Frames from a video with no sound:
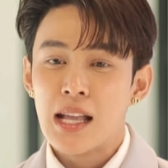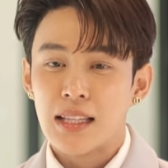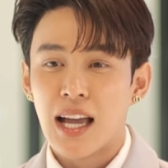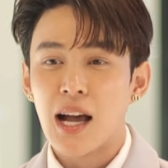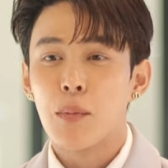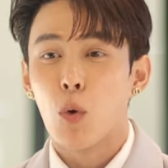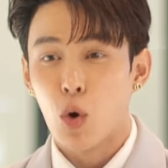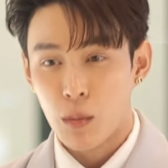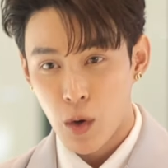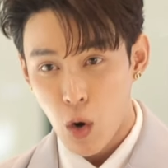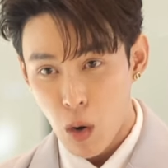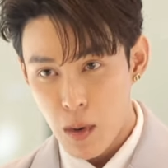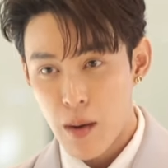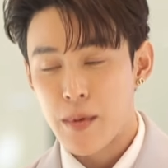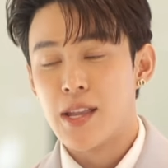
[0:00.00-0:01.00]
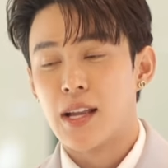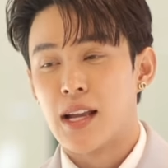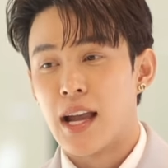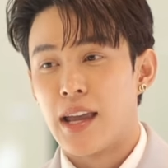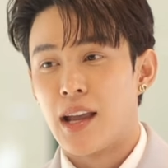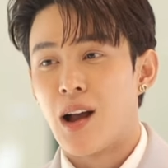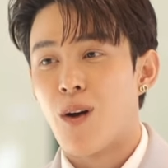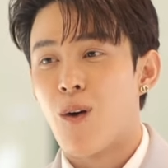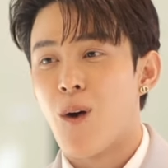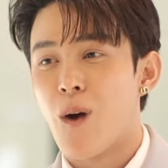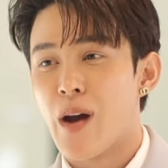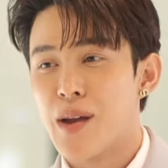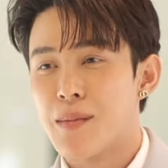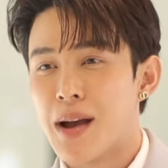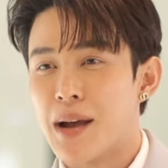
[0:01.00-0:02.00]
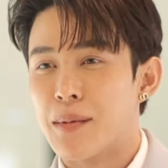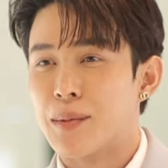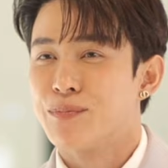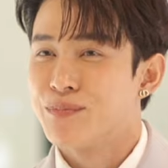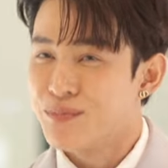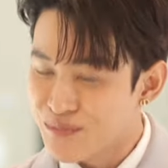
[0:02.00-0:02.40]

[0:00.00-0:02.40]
ถ้าผลมันออกมาเป็นยังไง เขาค่อยมาแบบ